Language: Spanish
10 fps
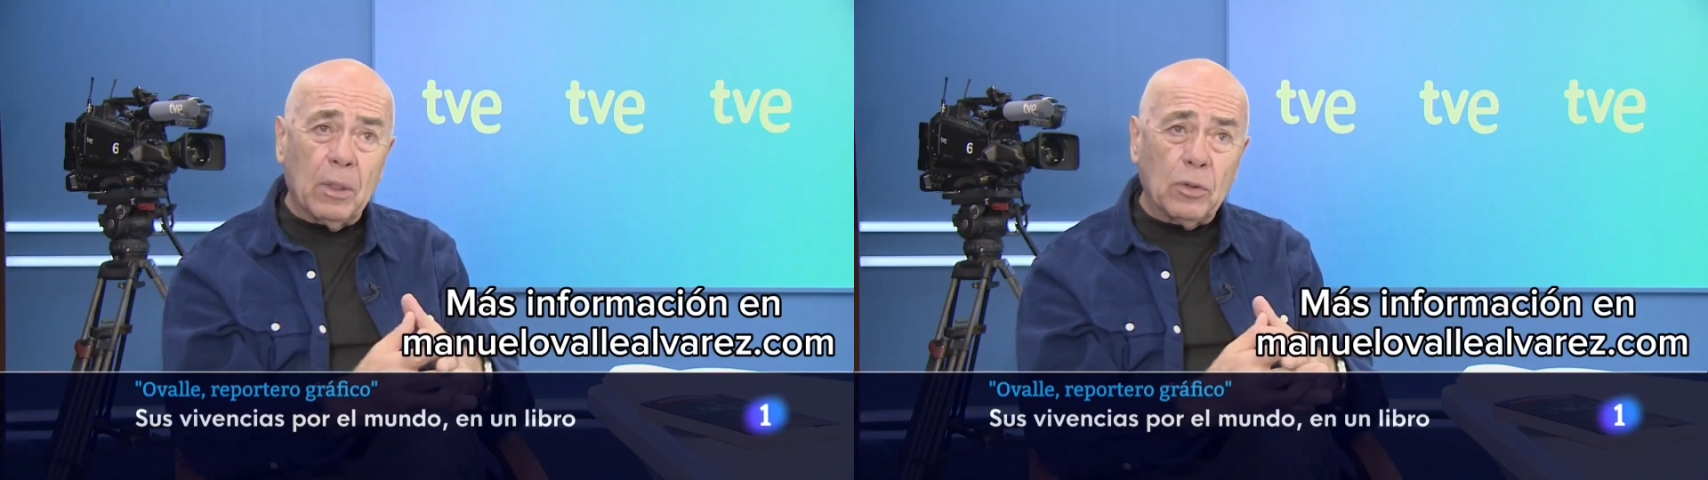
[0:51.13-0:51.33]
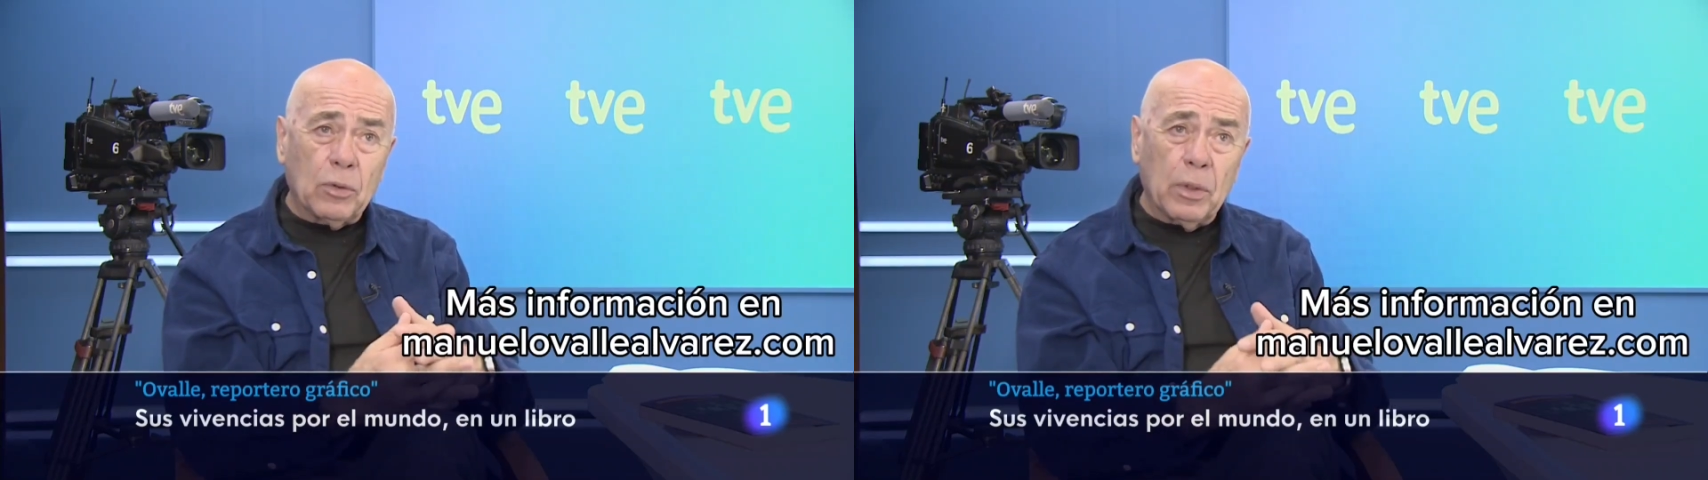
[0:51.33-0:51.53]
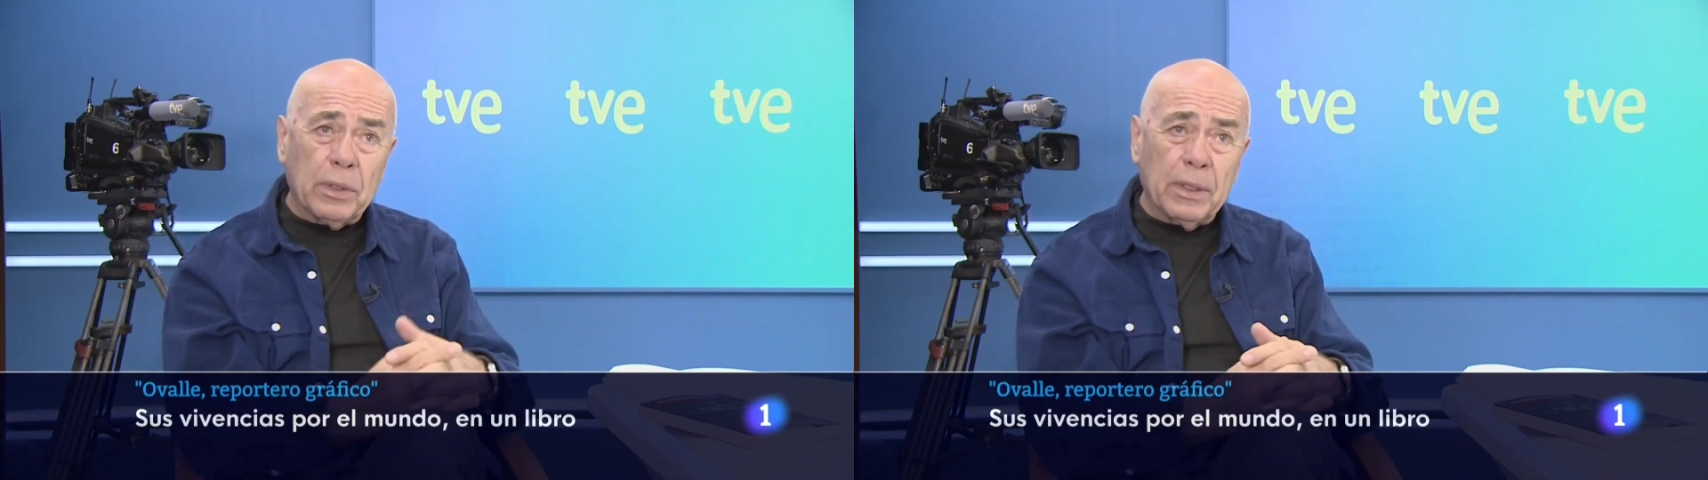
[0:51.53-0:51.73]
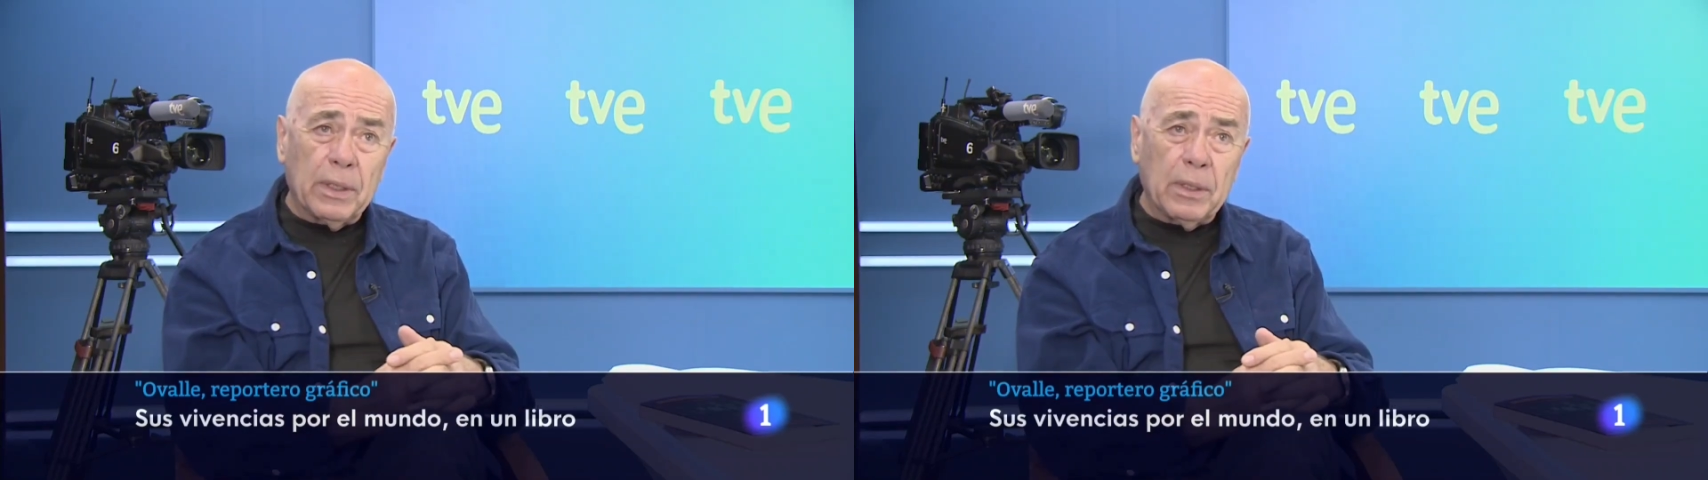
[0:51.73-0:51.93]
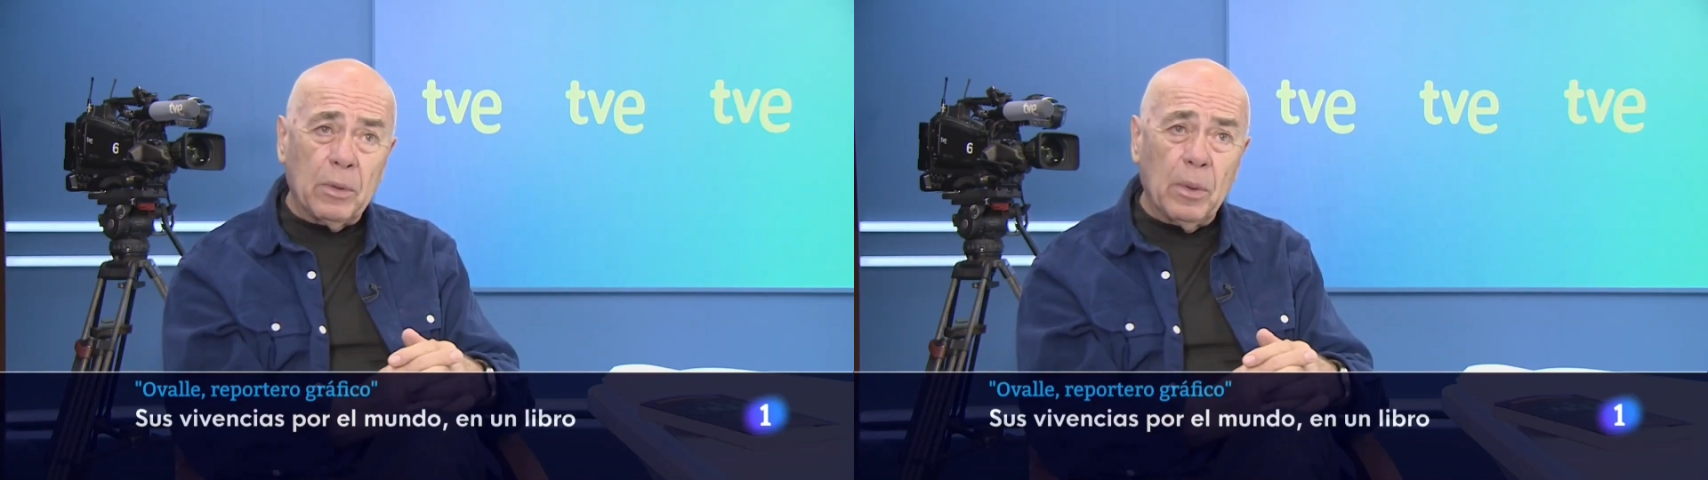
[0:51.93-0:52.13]
agosto del
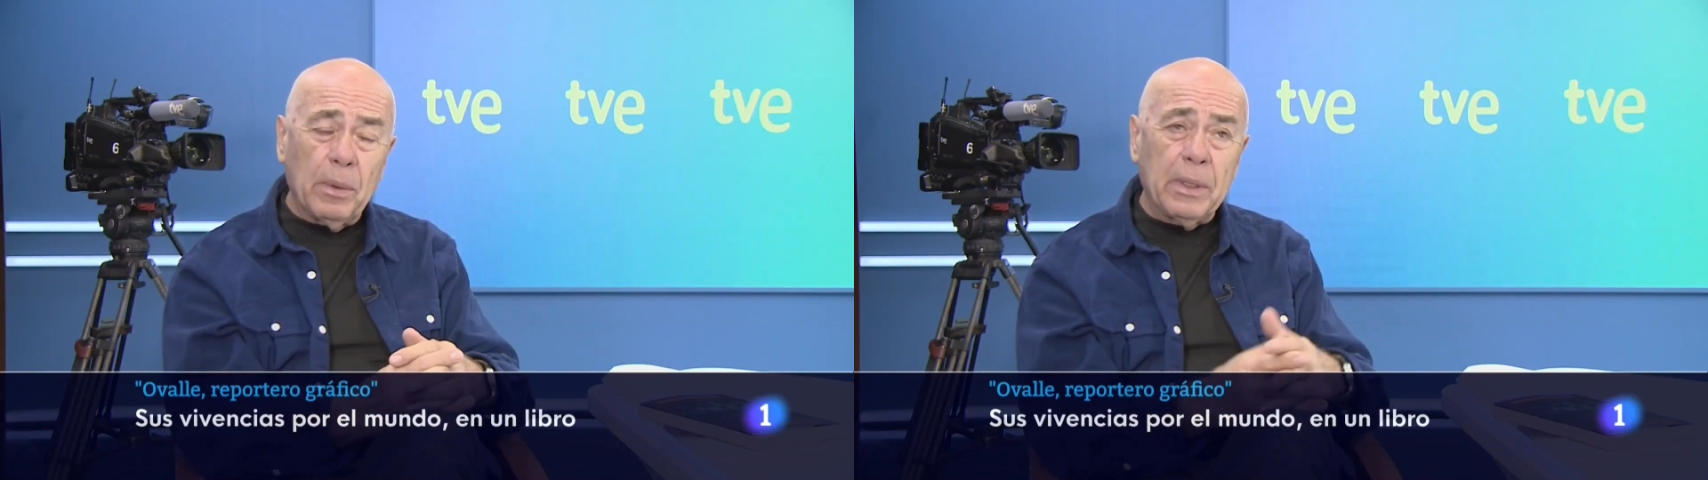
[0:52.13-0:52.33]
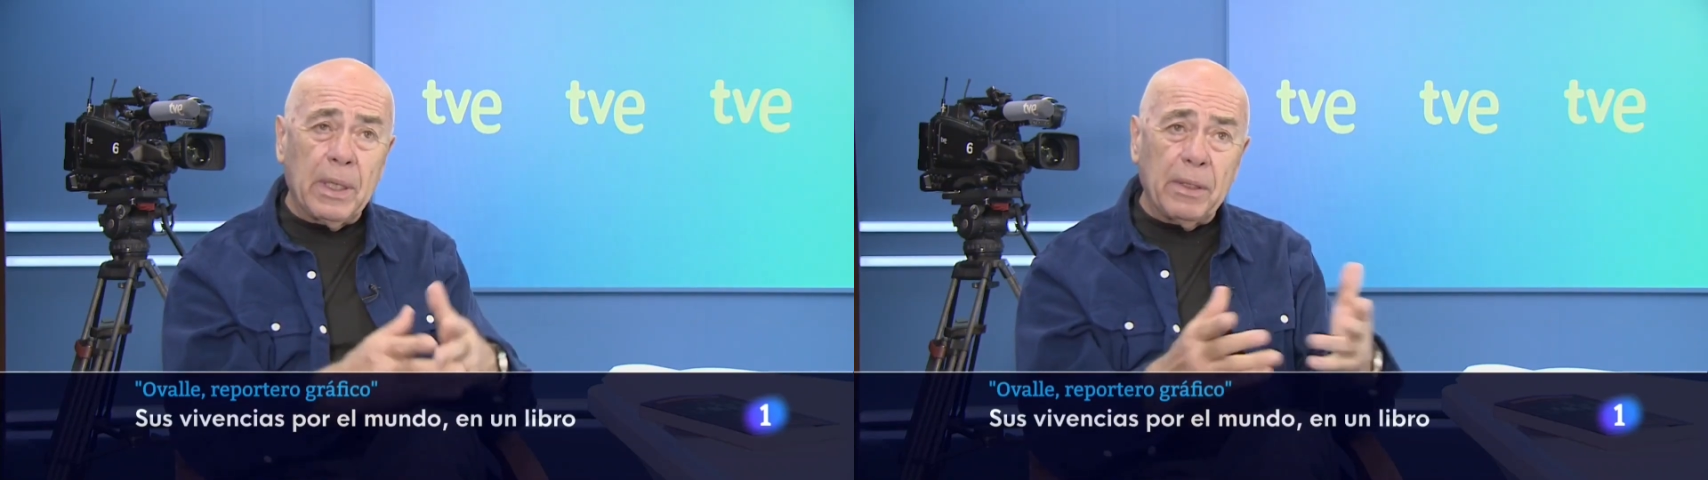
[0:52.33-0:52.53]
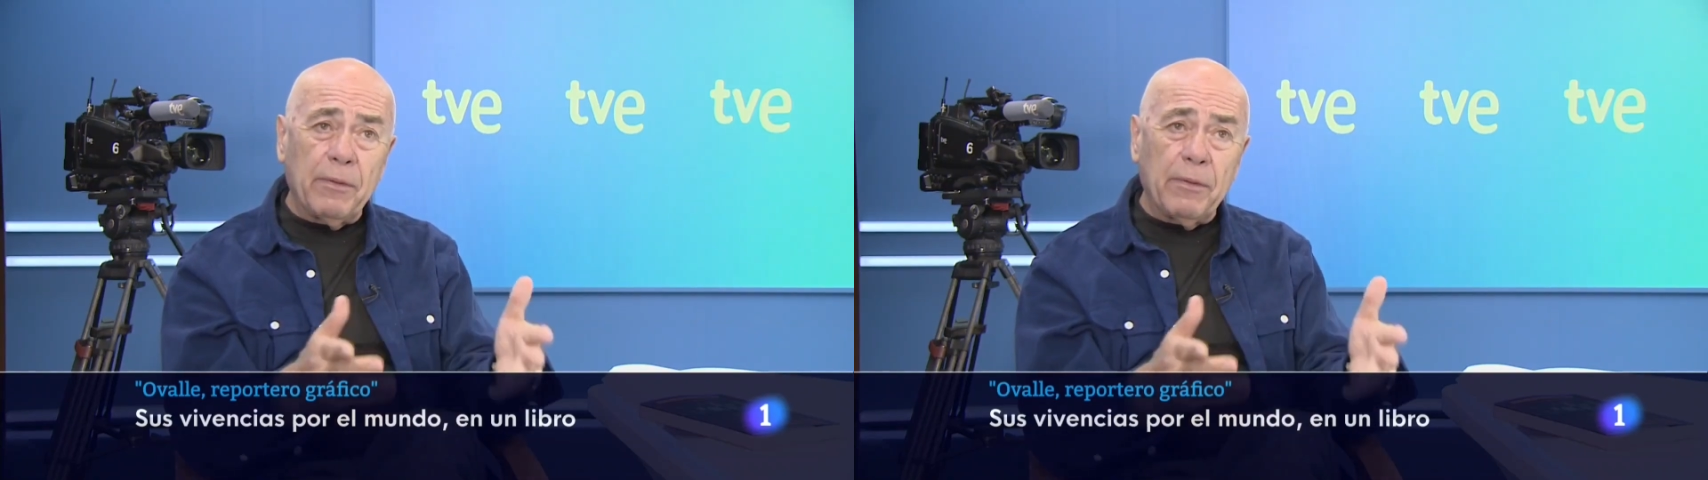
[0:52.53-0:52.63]
79 y allí